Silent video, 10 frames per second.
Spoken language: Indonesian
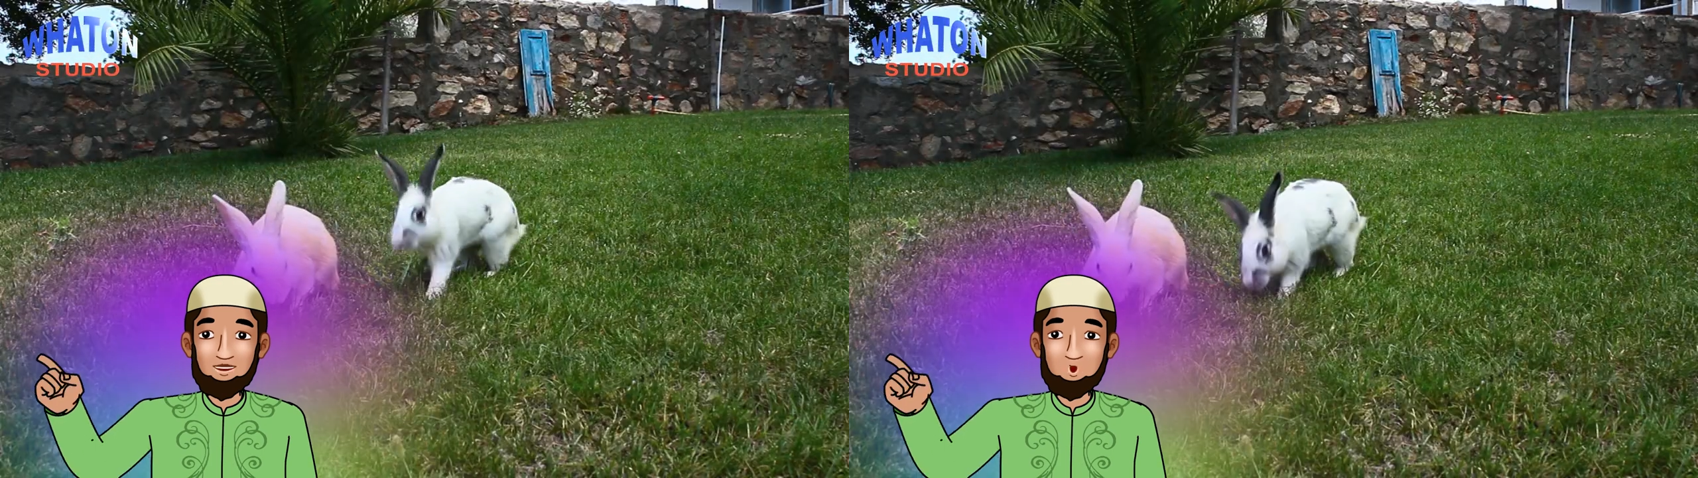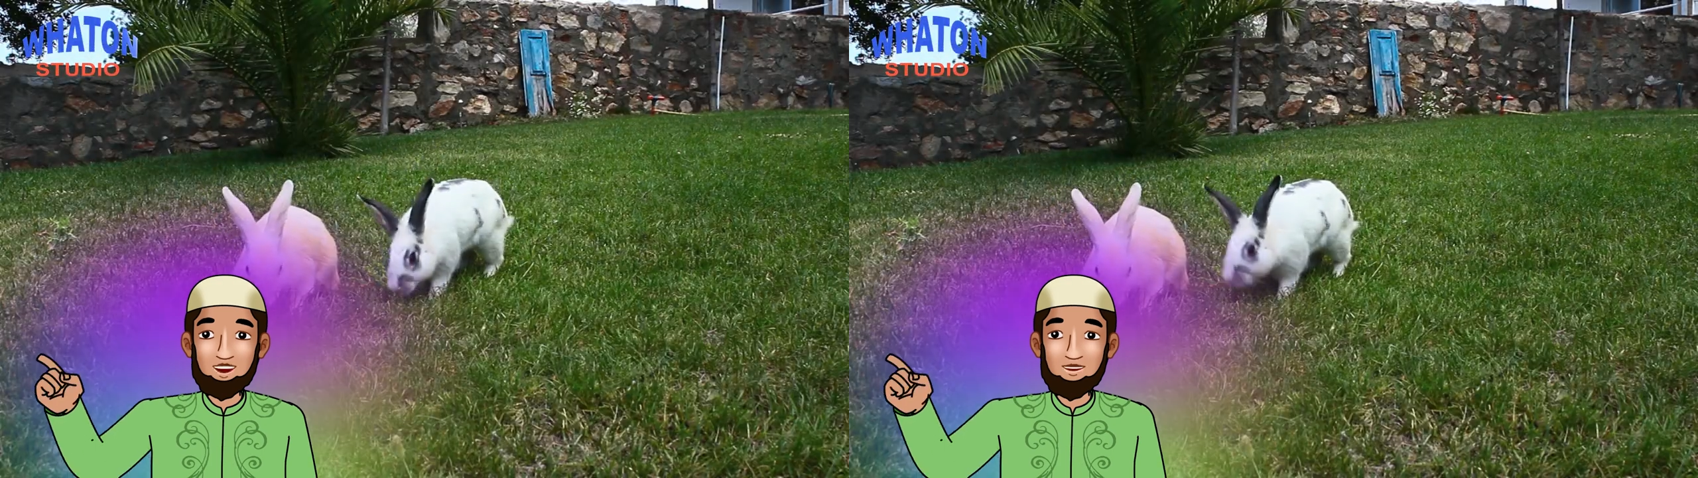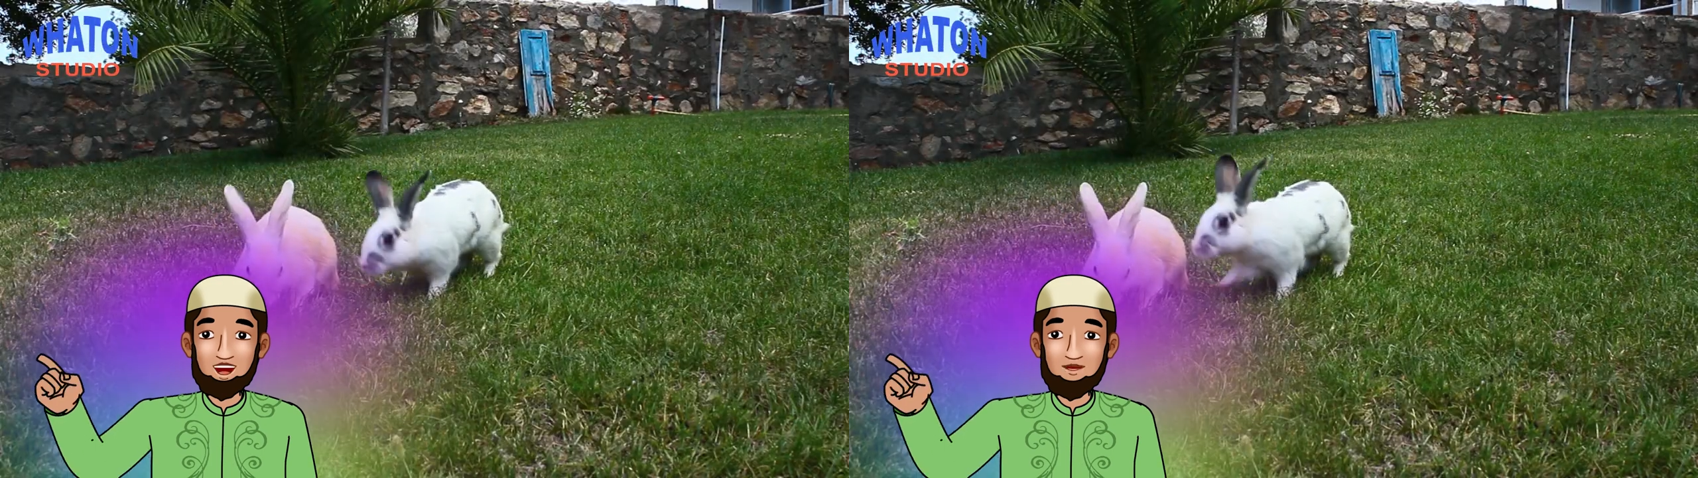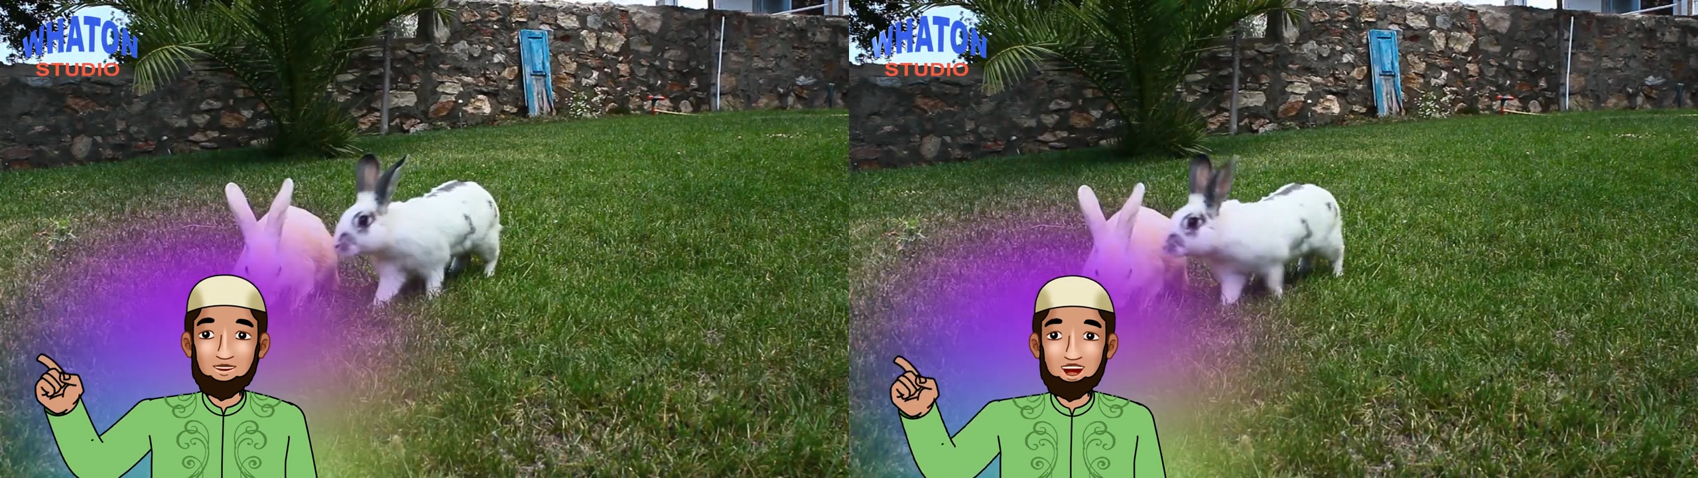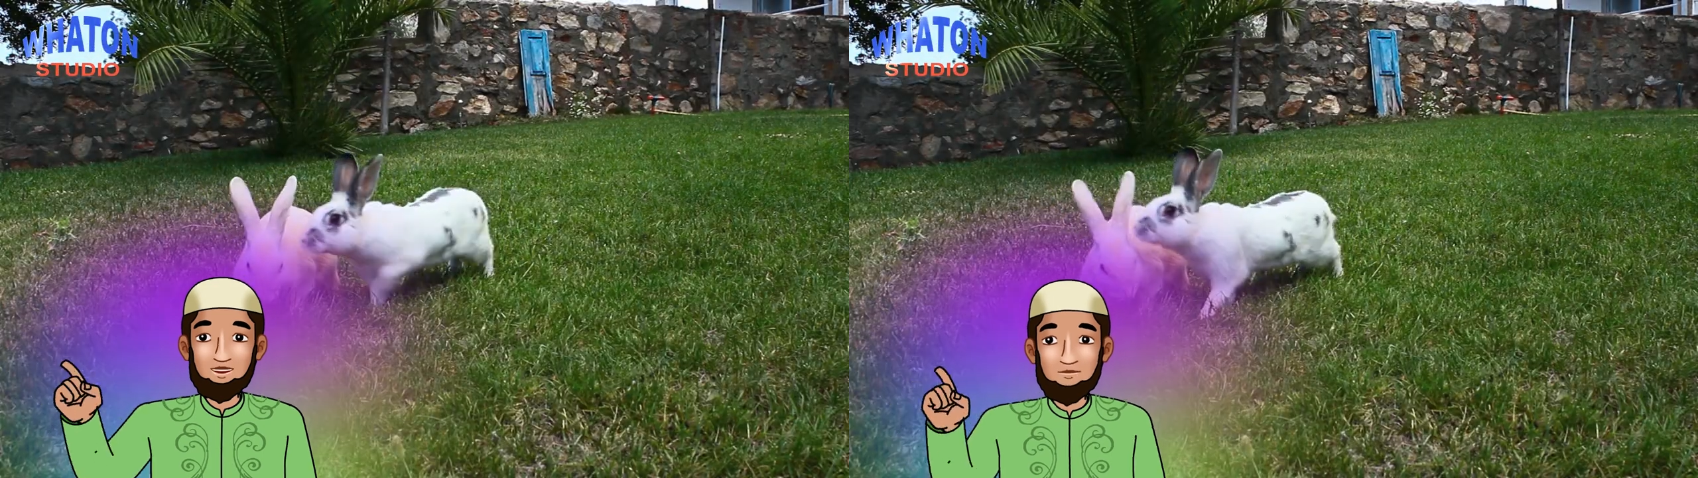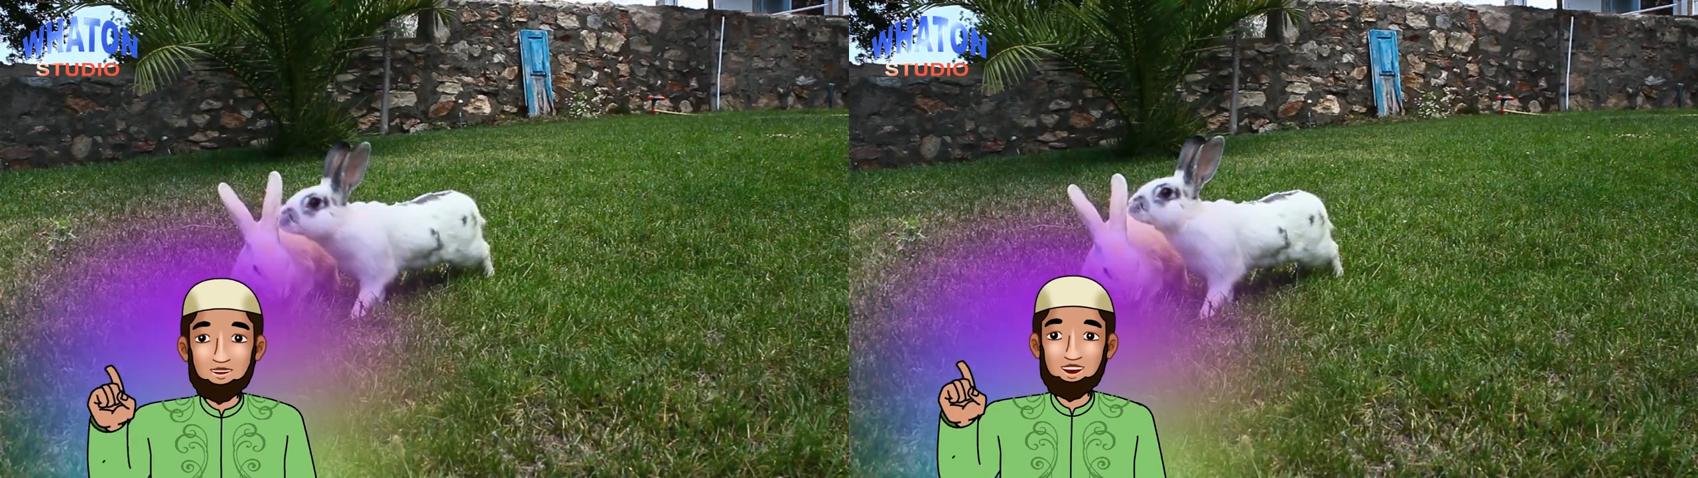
Dua hadis di atas